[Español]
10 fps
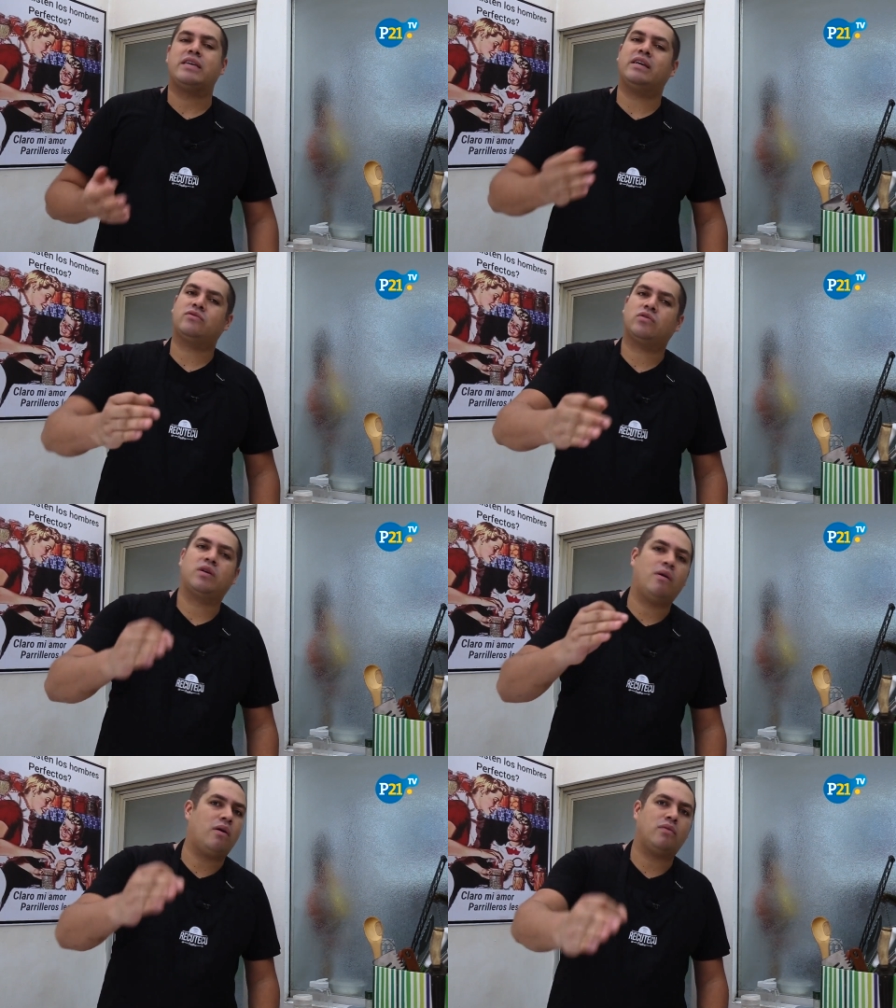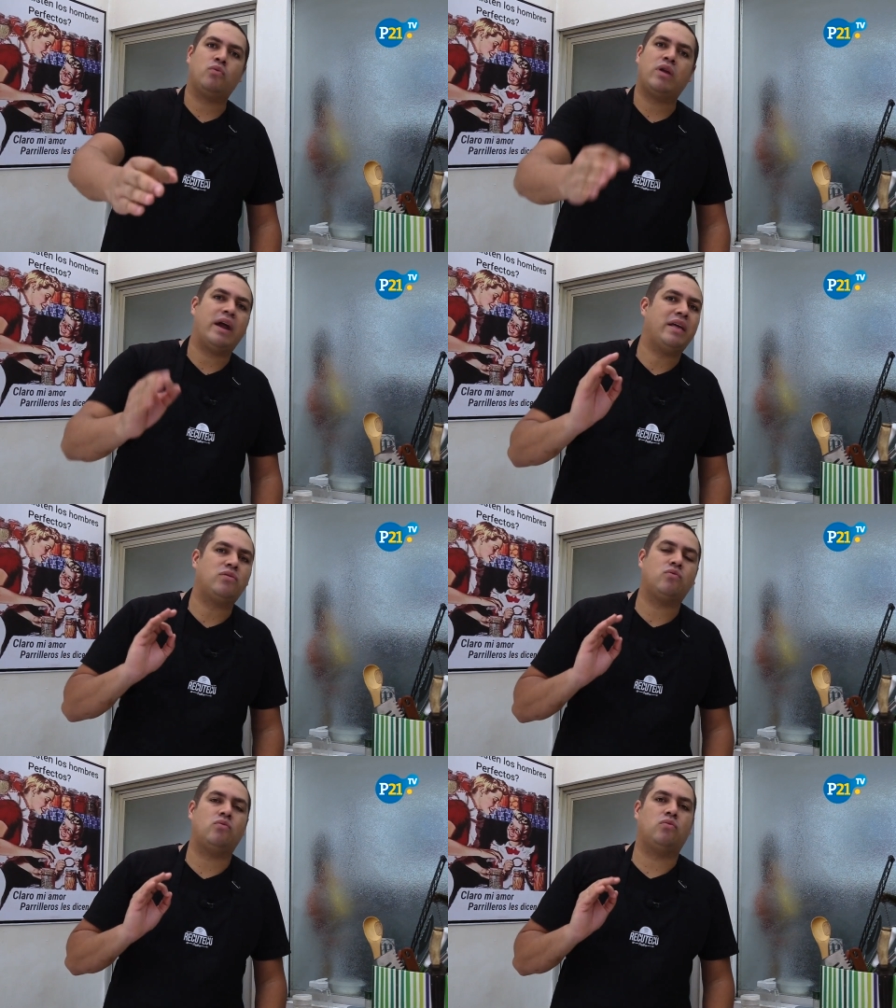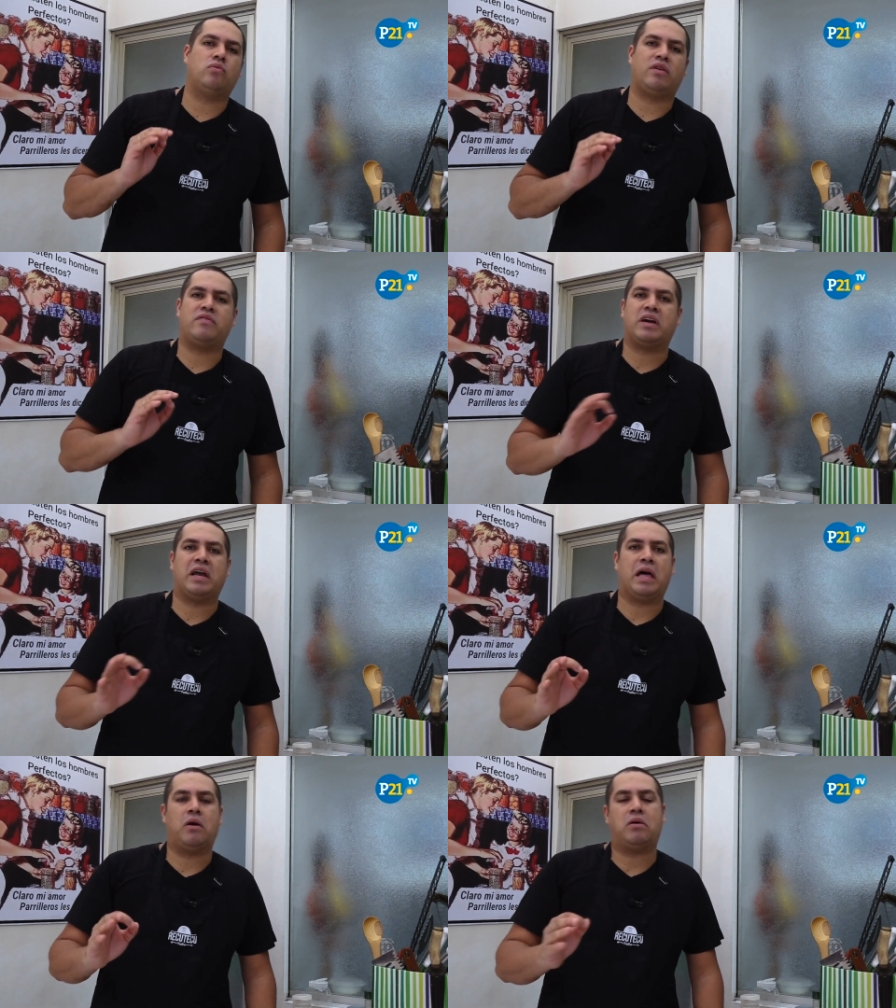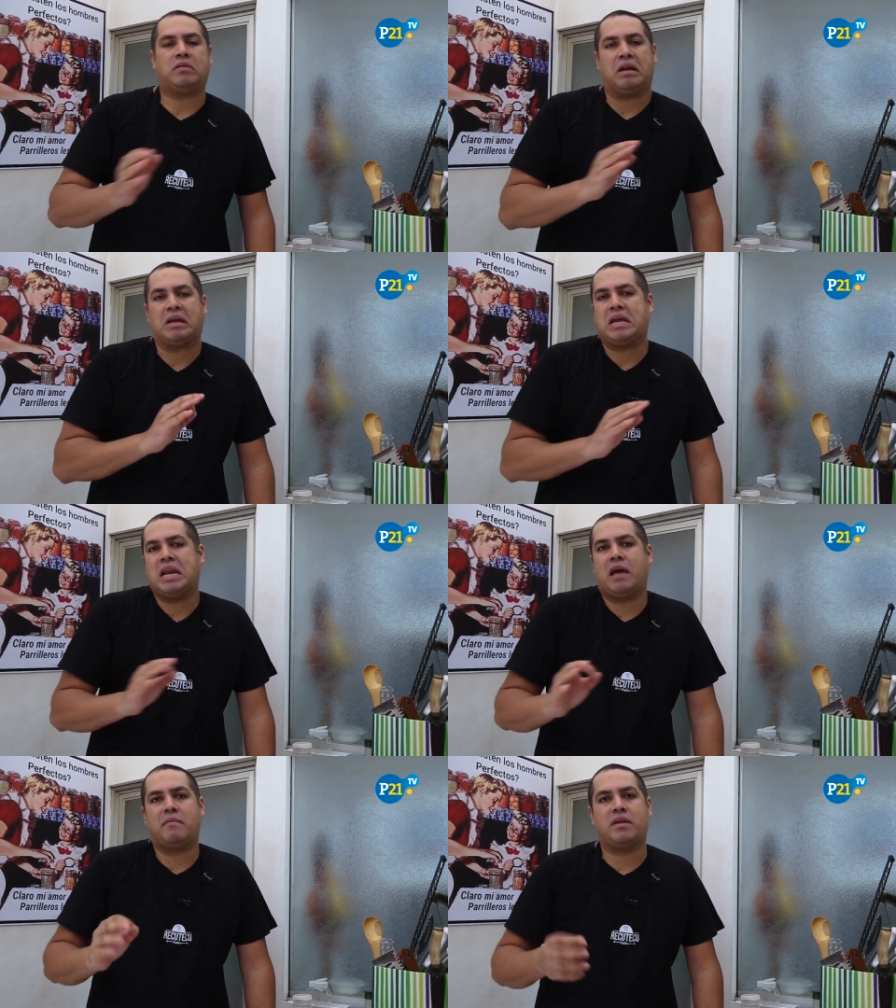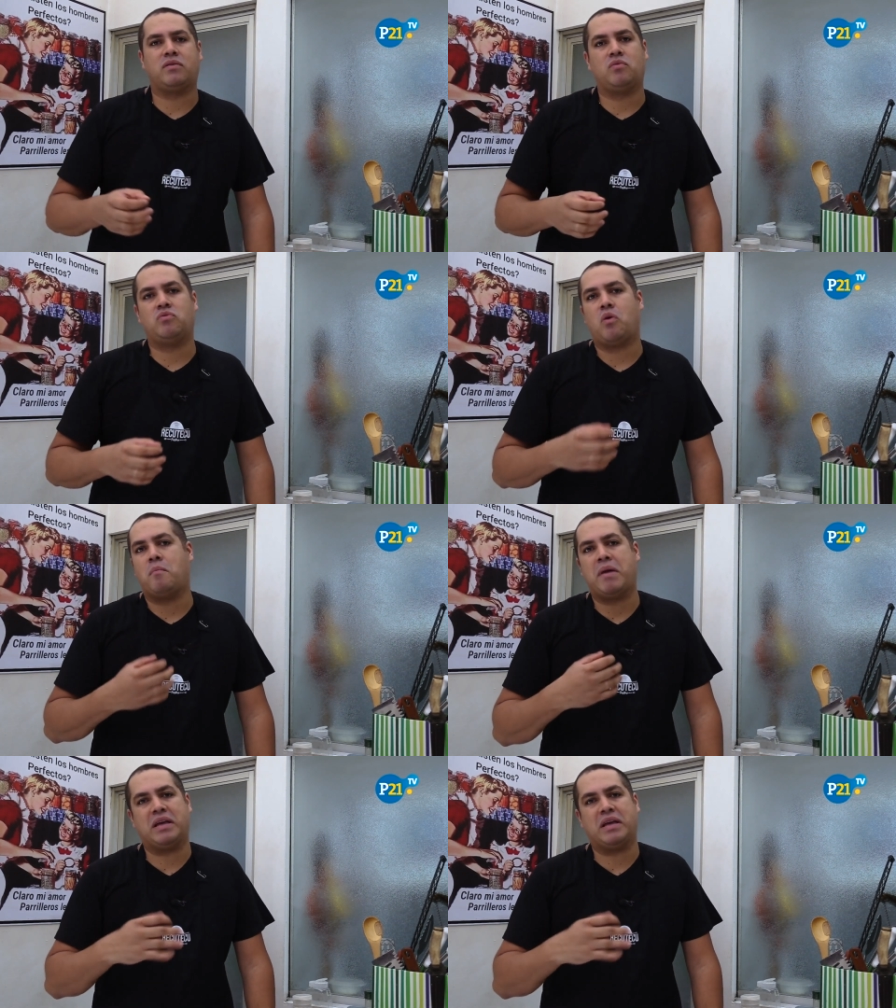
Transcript: y esto te va a durar en tu refrigerador tranquilamente unos